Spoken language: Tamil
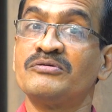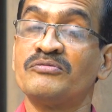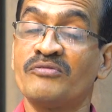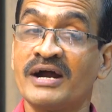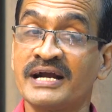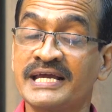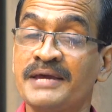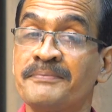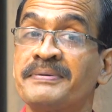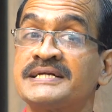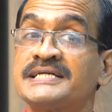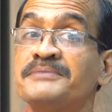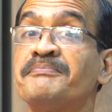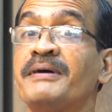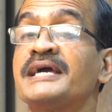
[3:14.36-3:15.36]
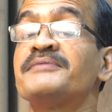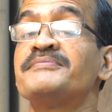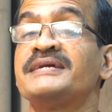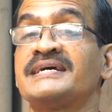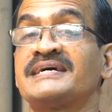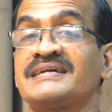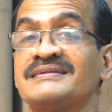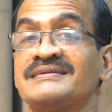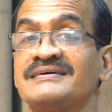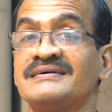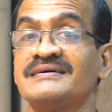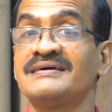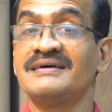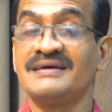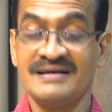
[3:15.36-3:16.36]
வாழ்க்கையை பற்றி பயம் இருக்கிறது
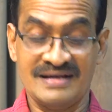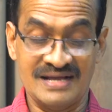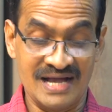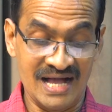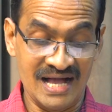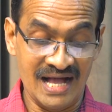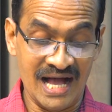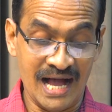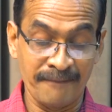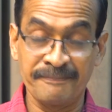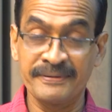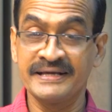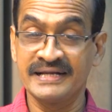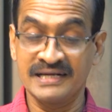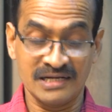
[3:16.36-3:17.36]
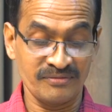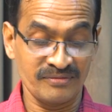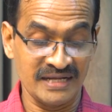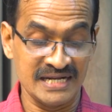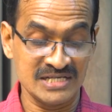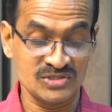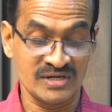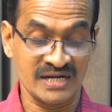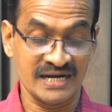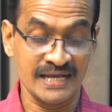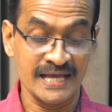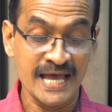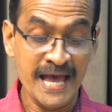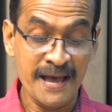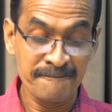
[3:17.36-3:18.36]
அப்படி இருக்கிறவங்களை என்ன சொல்கிறாரு
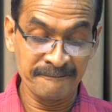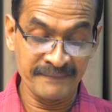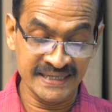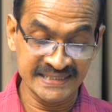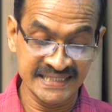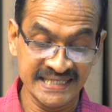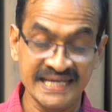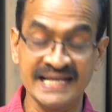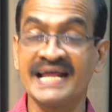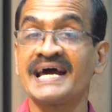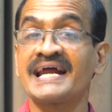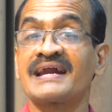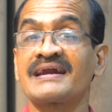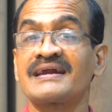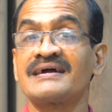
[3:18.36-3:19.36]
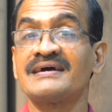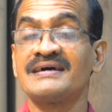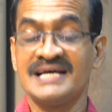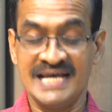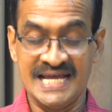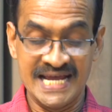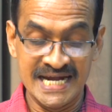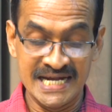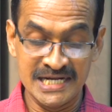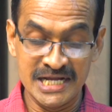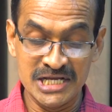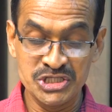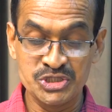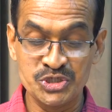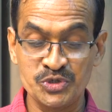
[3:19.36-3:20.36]
மதியிலர்
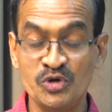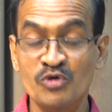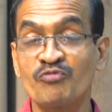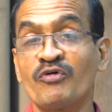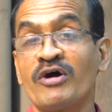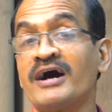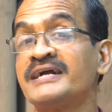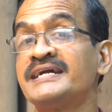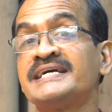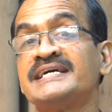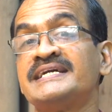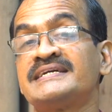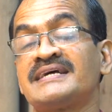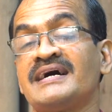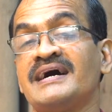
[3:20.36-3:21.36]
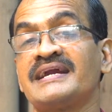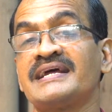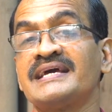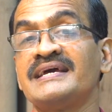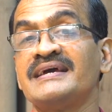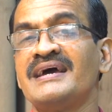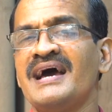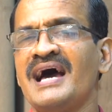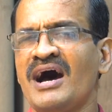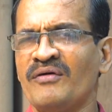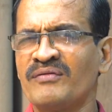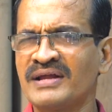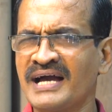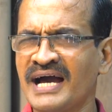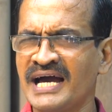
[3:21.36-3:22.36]
நெஞ்சினுள் வாடுகின்றாரே
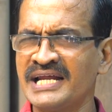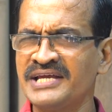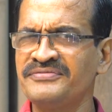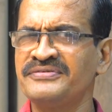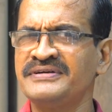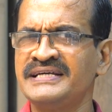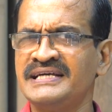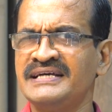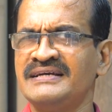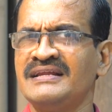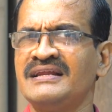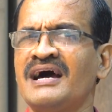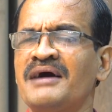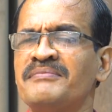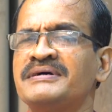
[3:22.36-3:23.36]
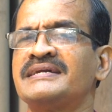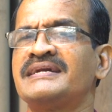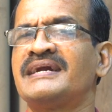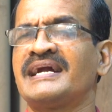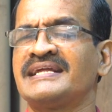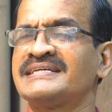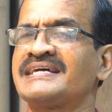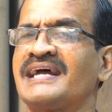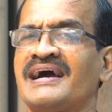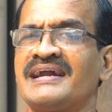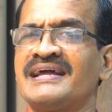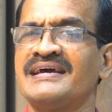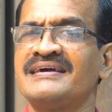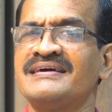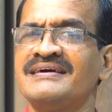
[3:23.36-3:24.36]
அவங்களுக்கு அறிவு இல்லாமல் நடந்துக்கிறாங்களே